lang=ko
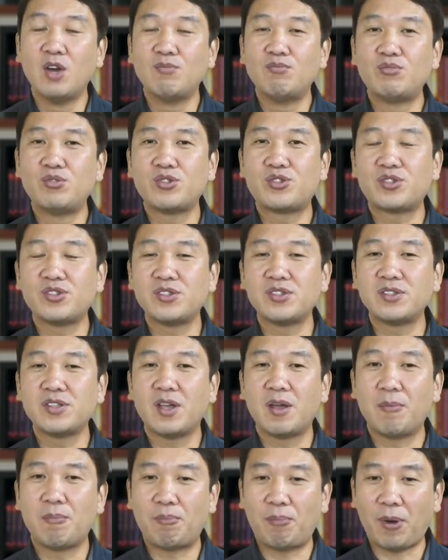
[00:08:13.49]
무슨
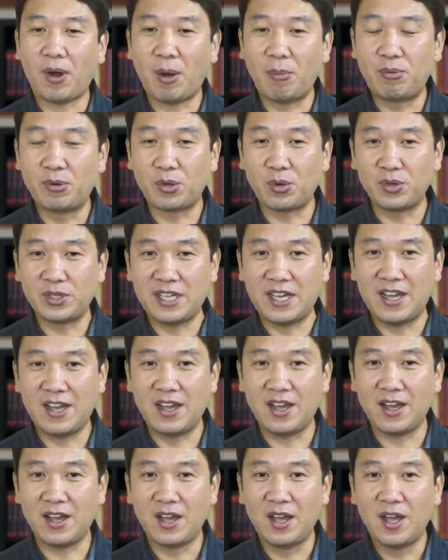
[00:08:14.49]

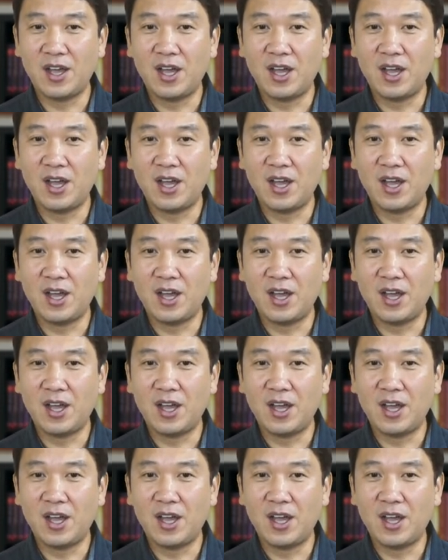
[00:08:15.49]
법으로냐?